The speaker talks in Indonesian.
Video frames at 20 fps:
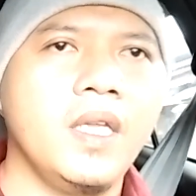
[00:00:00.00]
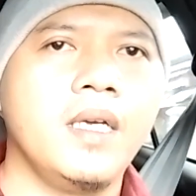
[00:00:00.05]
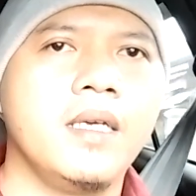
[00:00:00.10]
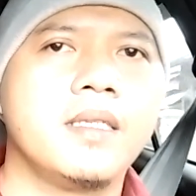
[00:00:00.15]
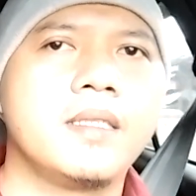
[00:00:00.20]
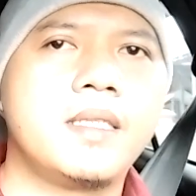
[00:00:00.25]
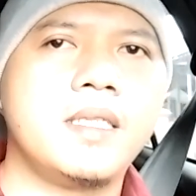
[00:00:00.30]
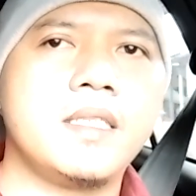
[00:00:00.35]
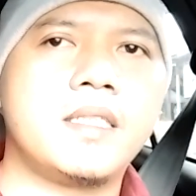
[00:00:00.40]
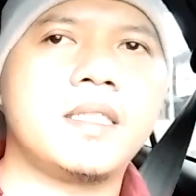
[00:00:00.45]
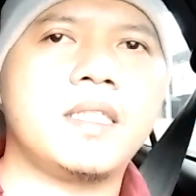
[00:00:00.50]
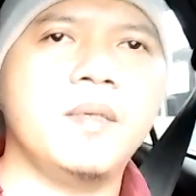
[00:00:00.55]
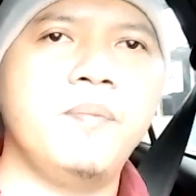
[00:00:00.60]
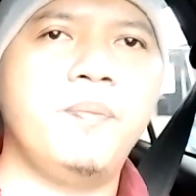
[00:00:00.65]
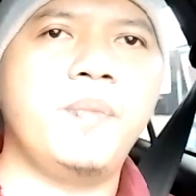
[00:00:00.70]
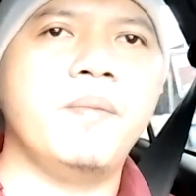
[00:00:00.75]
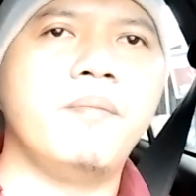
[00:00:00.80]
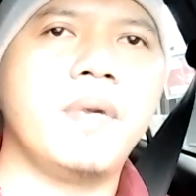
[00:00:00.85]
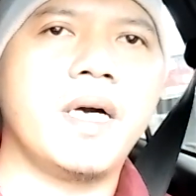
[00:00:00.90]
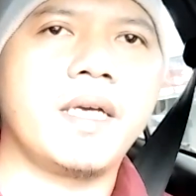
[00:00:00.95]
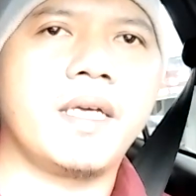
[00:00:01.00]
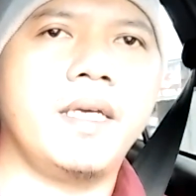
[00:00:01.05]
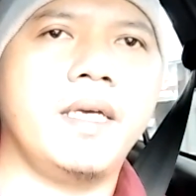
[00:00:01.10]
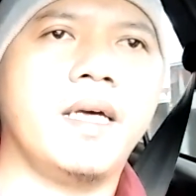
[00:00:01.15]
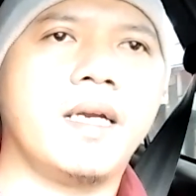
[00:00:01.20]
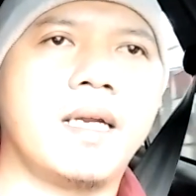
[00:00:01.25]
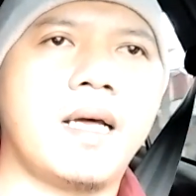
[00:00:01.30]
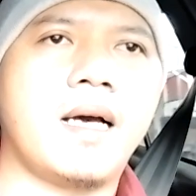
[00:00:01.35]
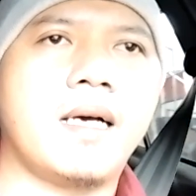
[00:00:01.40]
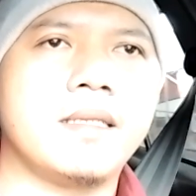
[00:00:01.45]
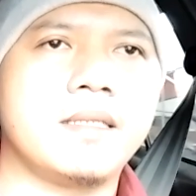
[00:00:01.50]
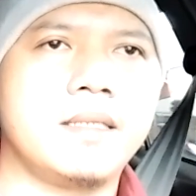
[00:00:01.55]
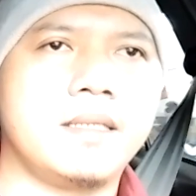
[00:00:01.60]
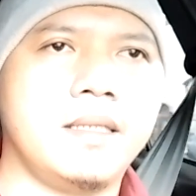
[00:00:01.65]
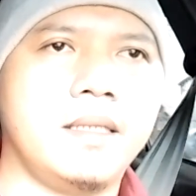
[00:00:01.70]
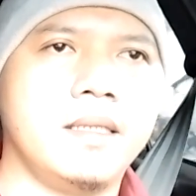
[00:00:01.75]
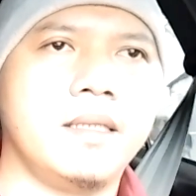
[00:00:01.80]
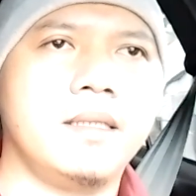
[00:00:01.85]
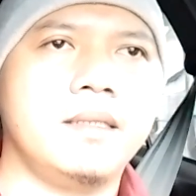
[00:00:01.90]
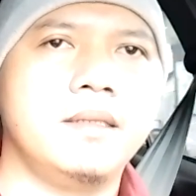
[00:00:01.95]
sistem pembagian
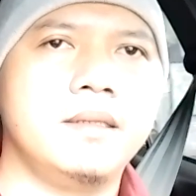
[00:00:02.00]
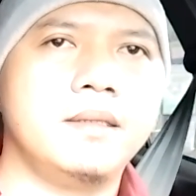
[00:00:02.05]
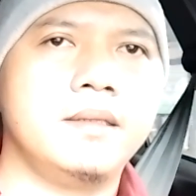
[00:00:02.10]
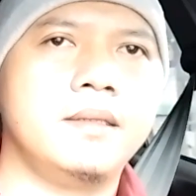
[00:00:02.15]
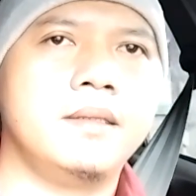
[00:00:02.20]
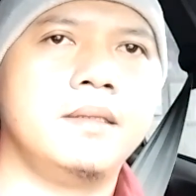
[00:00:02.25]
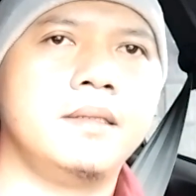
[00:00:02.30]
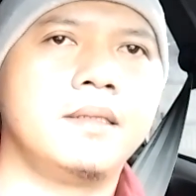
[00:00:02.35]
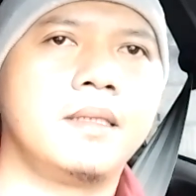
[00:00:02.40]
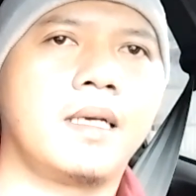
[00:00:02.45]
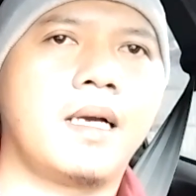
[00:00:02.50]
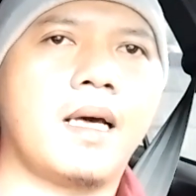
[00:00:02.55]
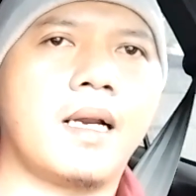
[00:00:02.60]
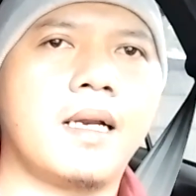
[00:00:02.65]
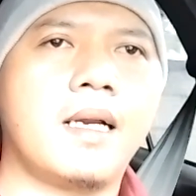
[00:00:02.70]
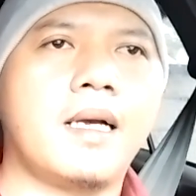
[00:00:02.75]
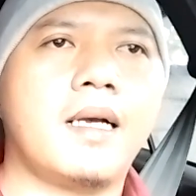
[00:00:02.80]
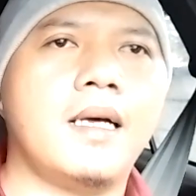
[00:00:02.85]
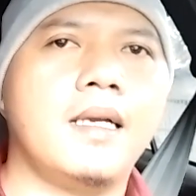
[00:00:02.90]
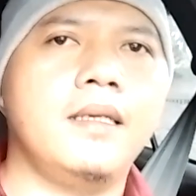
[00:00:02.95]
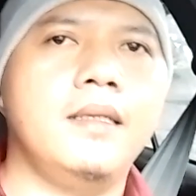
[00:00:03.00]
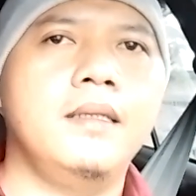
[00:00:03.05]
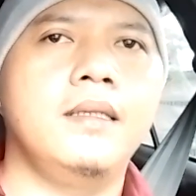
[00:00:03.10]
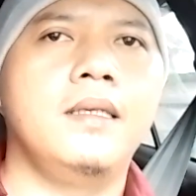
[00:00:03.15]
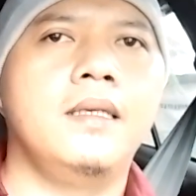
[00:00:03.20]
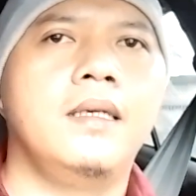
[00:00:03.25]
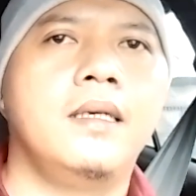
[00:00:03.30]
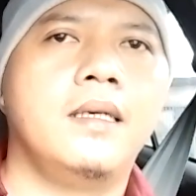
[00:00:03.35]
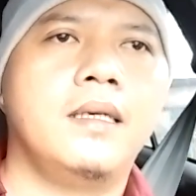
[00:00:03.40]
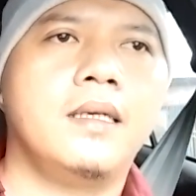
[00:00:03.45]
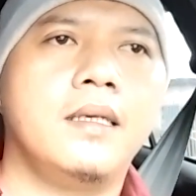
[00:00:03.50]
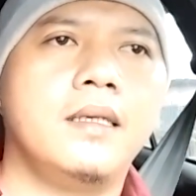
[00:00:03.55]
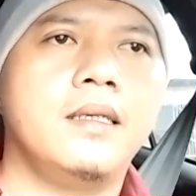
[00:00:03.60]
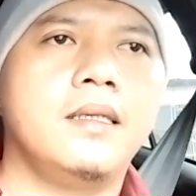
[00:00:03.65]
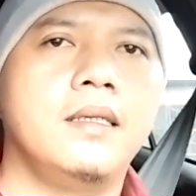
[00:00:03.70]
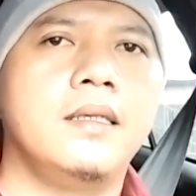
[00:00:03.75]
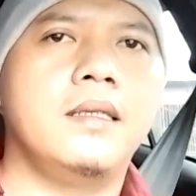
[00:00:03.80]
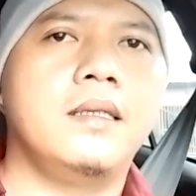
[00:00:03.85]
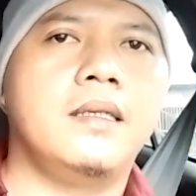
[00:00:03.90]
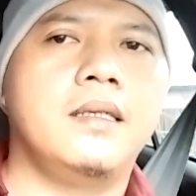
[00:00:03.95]
hasil karena kan e,
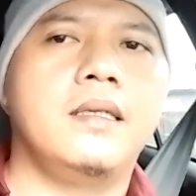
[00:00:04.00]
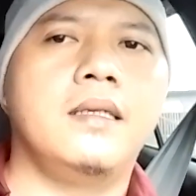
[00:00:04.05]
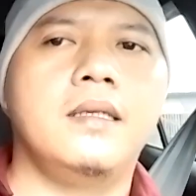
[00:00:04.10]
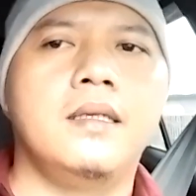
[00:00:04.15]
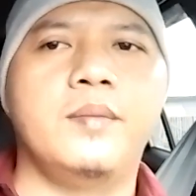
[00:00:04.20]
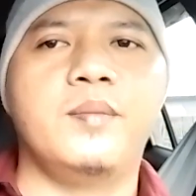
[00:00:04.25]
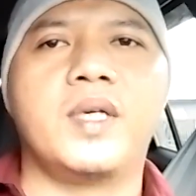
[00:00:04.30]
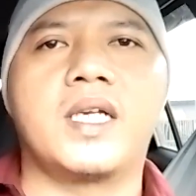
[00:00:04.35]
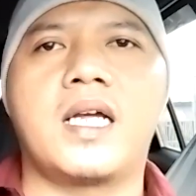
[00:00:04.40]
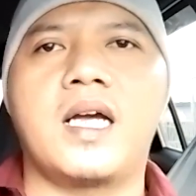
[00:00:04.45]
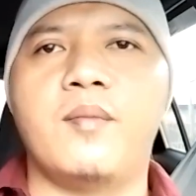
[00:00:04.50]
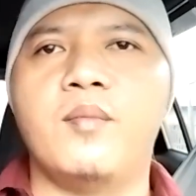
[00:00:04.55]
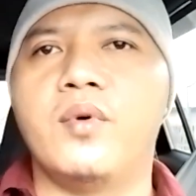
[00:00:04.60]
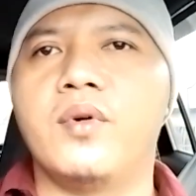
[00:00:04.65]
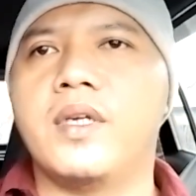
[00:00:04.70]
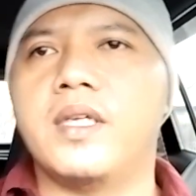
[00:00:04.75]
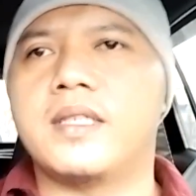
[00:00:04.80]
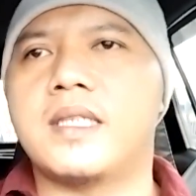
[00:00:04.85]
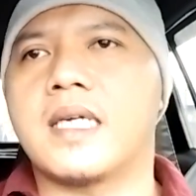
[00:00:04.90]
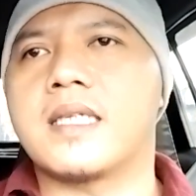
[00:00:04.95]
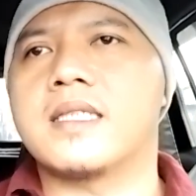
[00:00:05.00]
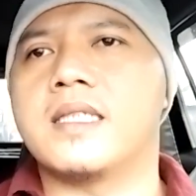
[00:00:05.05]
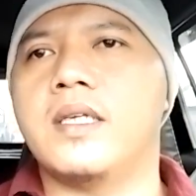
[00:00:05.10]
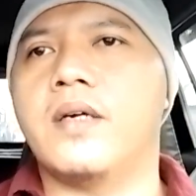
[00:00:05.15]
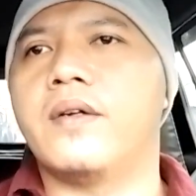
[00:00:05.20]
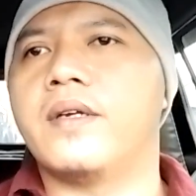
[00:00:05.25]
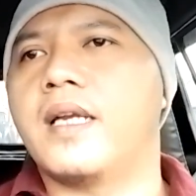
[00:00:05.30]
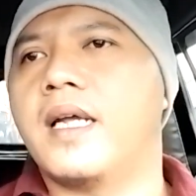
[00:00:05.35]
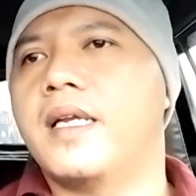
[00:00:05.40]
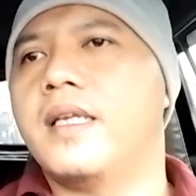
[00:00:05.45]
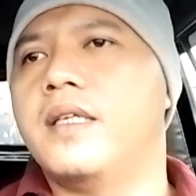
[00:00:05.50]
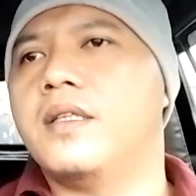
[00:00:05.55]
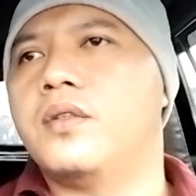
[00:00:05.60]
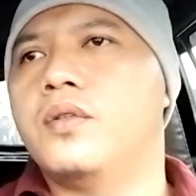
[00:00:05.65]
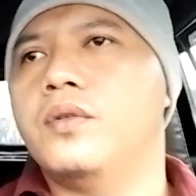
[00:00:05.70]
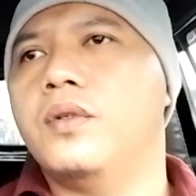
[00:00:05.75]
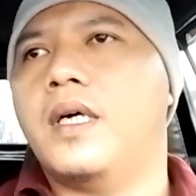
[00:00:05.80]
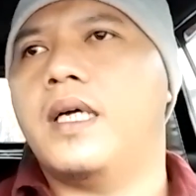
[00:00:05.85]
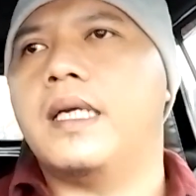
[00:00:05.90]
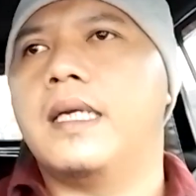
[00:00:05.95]
bergabung di taksi online
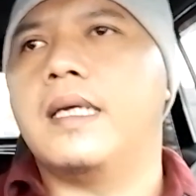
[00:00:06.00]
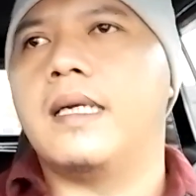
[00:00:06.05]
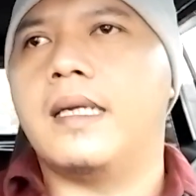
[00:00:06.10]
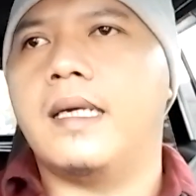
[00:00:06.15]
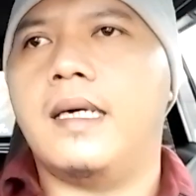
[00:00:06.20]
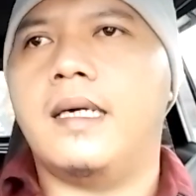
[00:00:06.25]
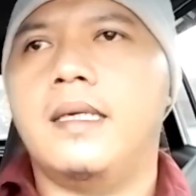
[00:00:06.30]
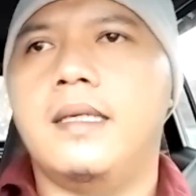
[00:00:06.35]
itu adalah